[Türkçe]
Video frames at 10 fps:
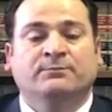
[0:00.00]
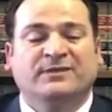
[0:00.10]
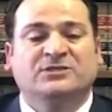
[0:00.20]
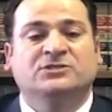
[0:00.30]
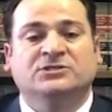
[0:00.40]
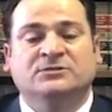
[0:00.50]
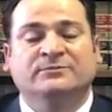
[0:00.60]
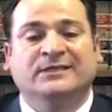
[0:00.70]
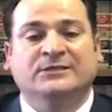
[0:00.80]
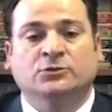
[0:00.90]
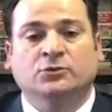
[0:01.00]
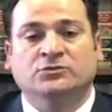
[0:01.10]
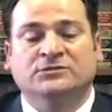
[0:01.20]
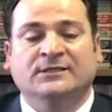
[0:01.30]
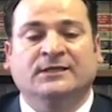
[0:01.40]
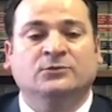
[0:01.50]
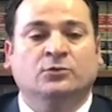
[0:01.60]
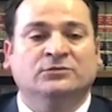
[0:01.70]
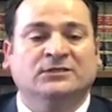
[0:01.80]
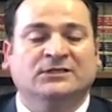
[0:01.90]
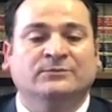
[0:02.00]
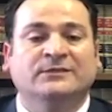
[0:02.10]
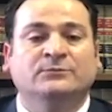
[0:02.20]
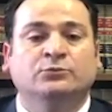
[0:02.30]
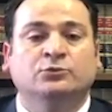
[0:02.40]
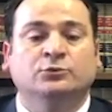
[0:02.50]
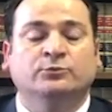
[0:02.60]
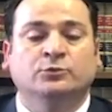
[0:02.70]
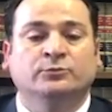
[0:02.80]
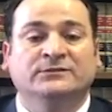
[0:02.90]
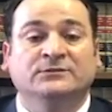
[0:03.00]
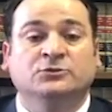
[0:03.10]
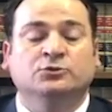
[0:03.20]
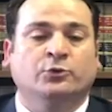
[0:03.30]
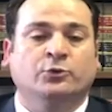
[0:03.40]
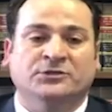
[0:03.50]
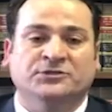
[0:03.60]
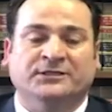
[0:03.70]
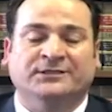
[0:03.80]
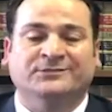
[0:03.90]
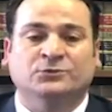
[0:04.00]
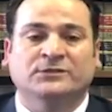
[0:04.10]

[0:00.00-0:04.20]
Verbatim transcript: bir kişi için bile gidiyor olsalar orada kimlerin bulunup bulunmadığını soruyor olacaklar.